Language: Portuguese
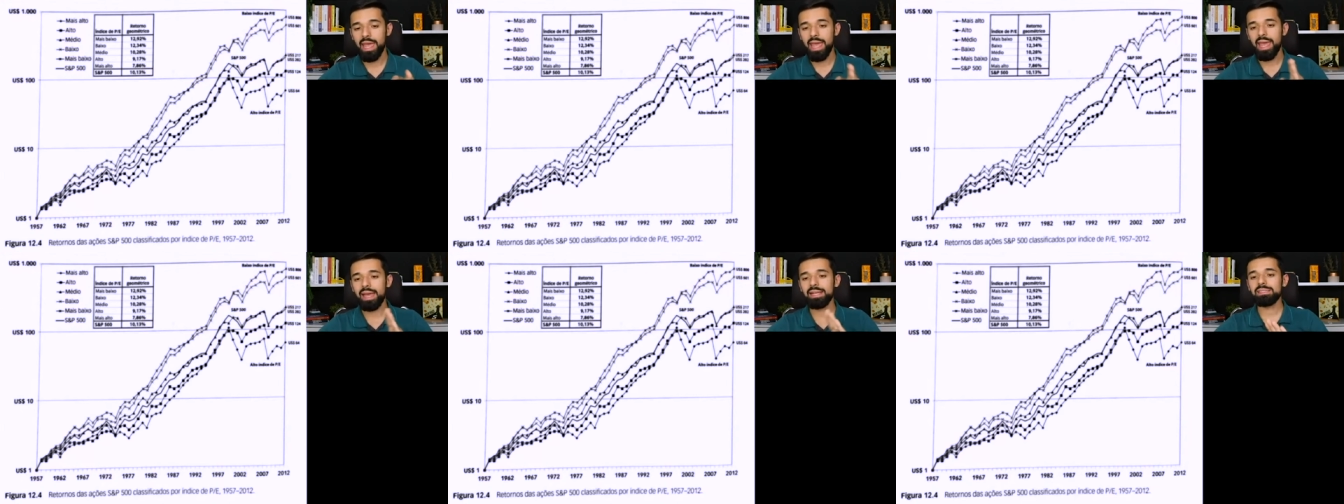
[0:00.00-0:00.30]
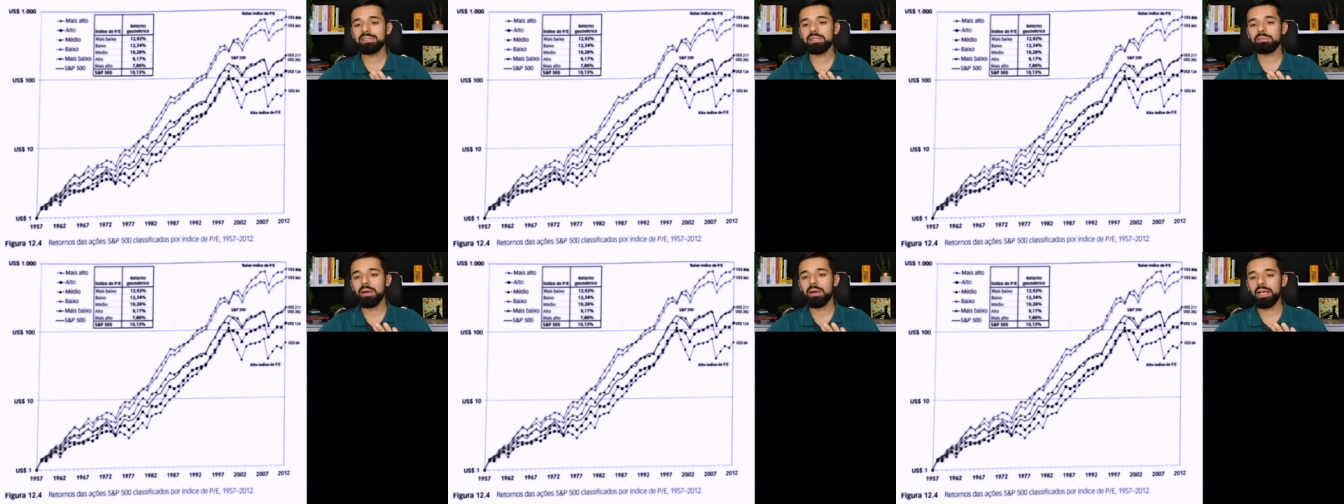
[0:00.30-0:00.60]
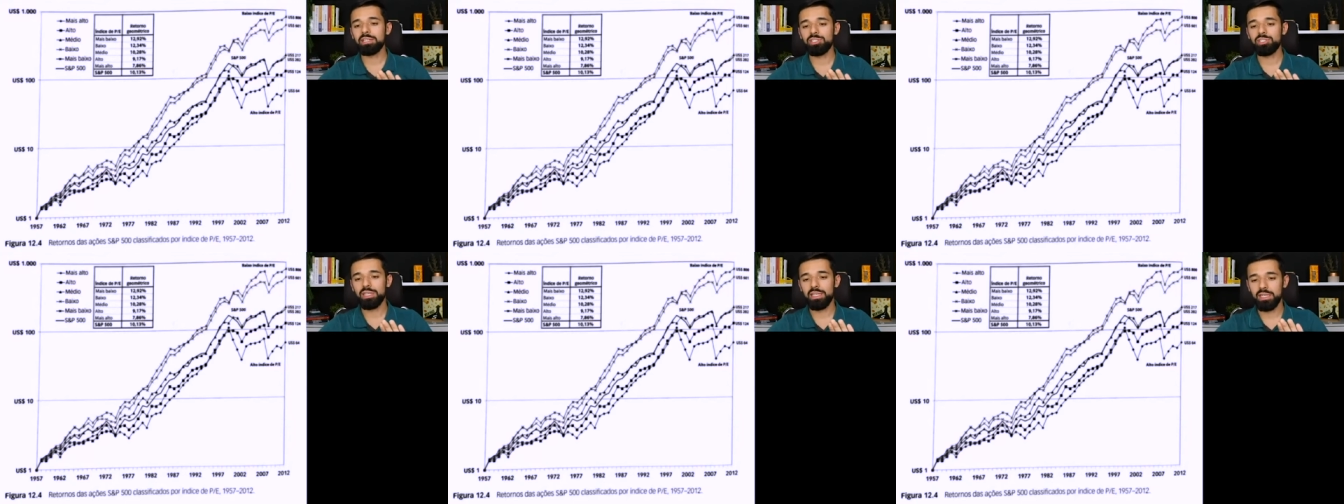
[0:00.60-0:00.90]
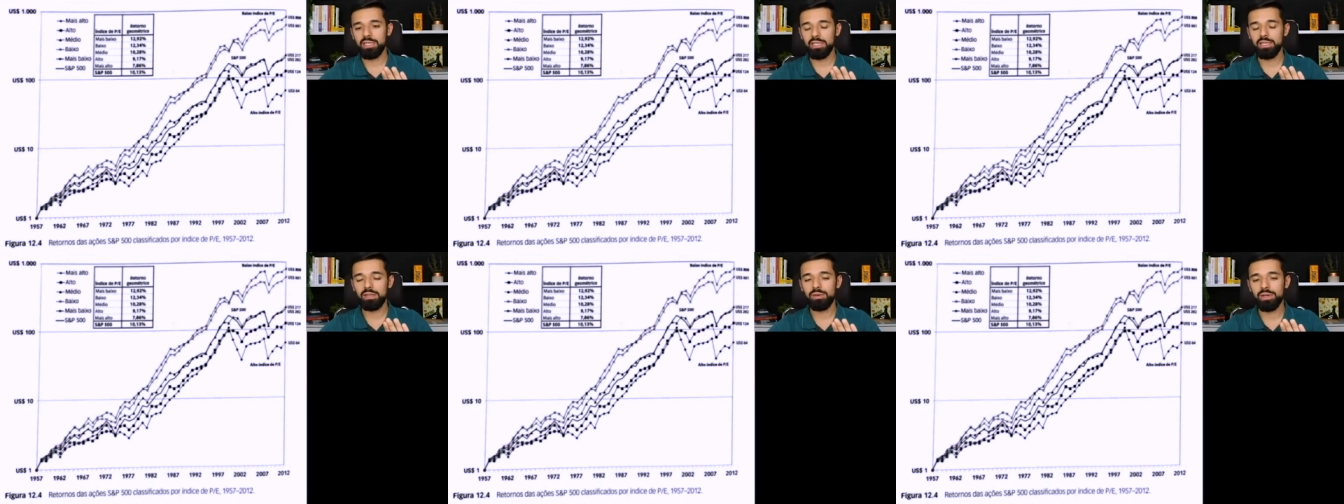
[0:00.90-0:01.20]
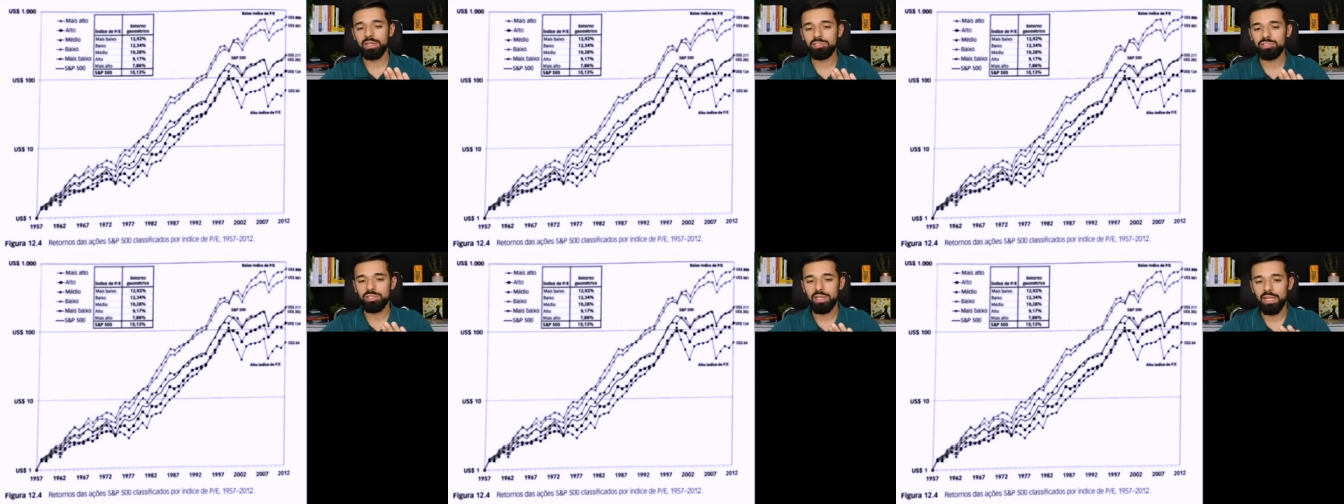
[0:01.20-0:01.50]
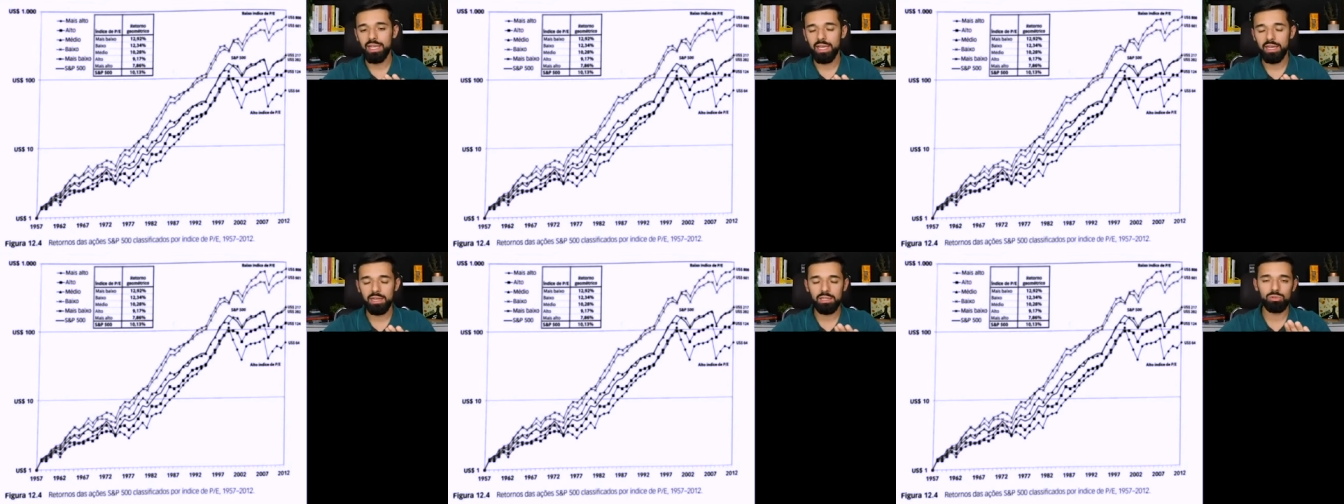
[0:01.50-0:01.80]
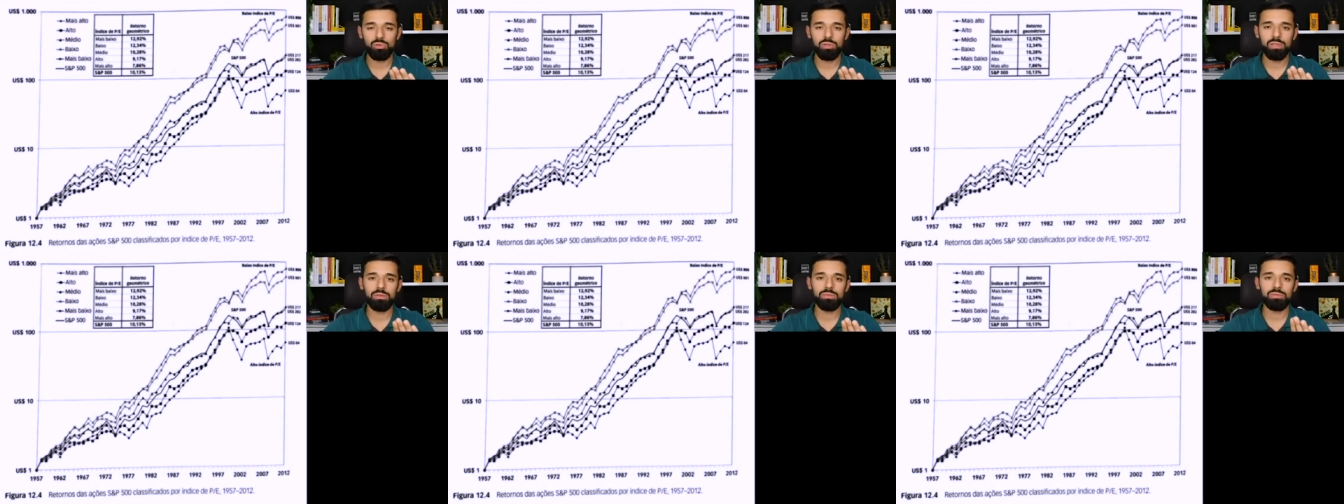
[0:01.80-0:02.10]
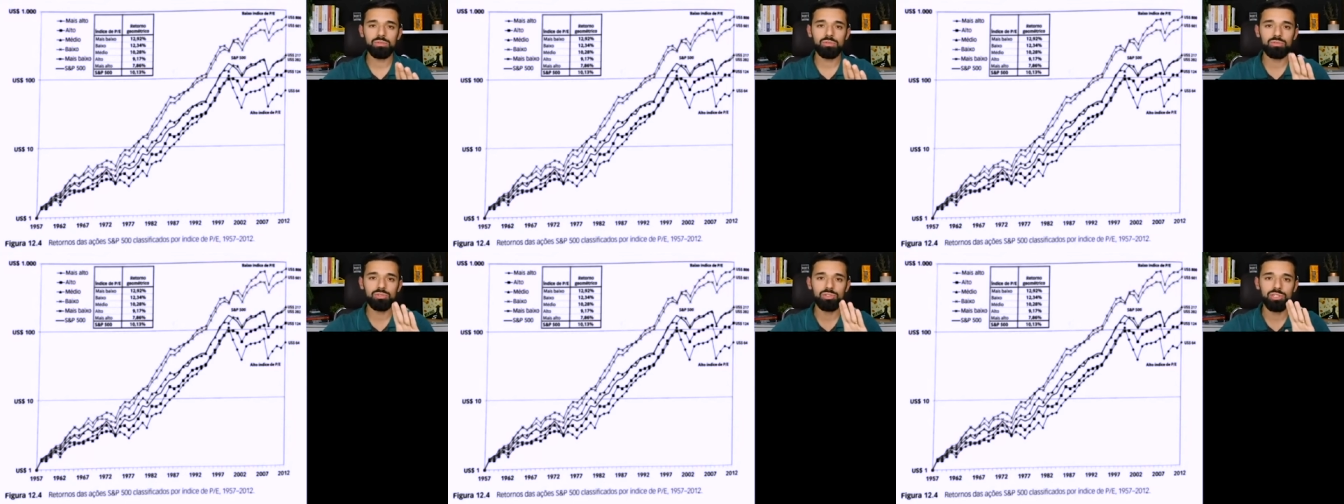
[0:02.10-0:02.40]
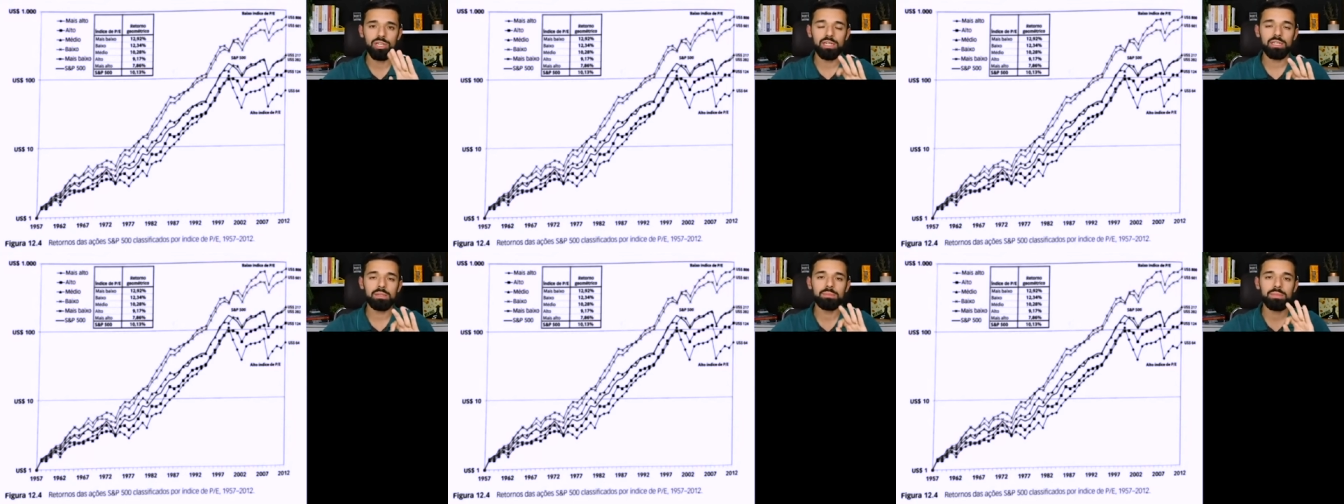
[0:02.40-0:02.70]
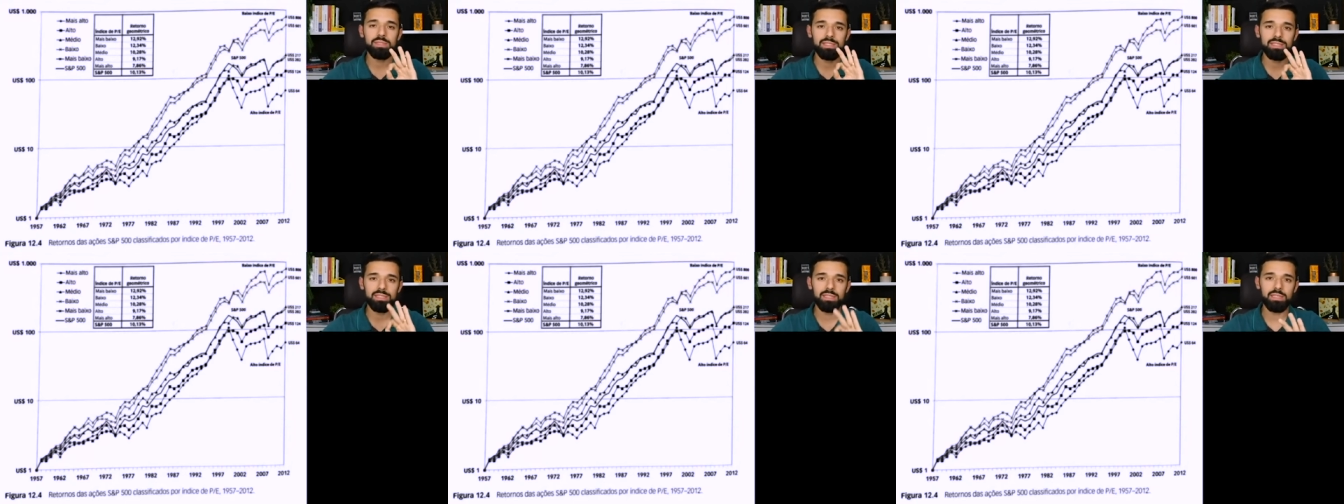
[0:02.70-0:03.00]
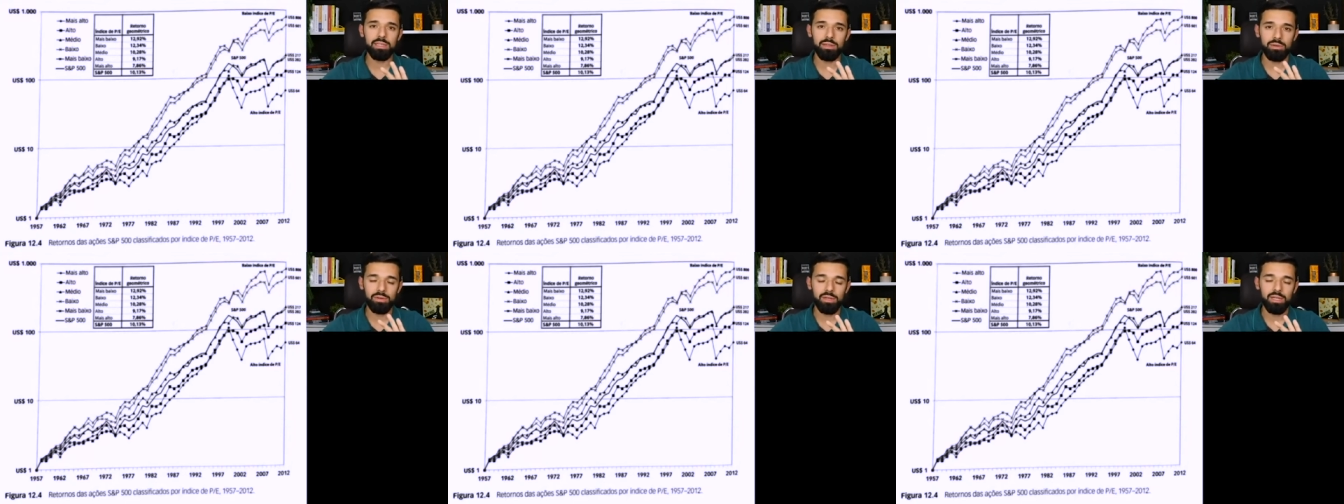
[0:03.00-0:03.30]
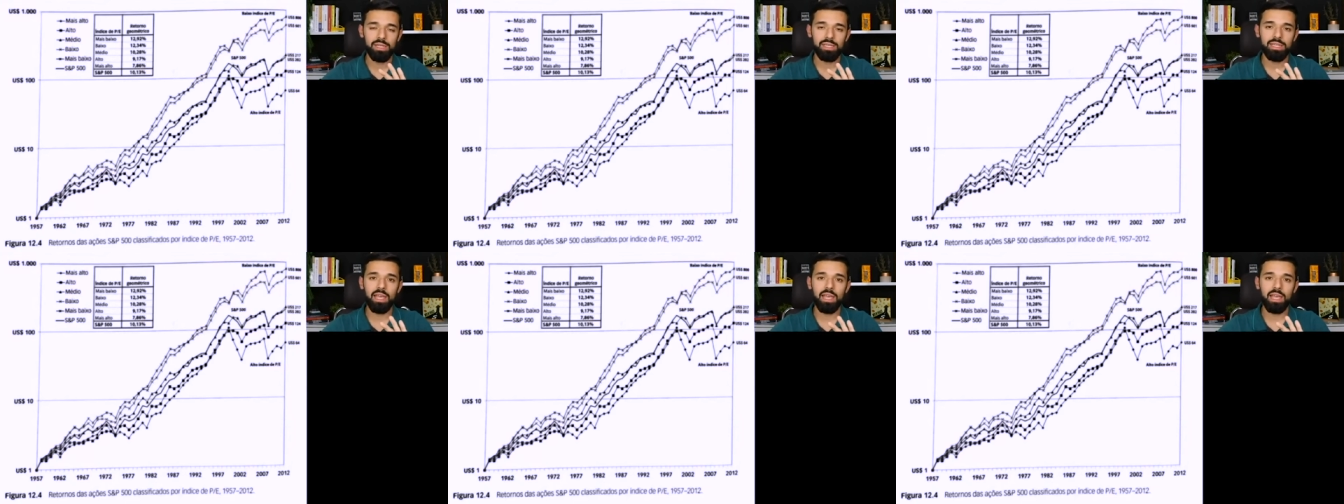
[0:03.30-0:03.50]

Essa imagem aqui eu retirei ela do livro do Jeremy Siegel,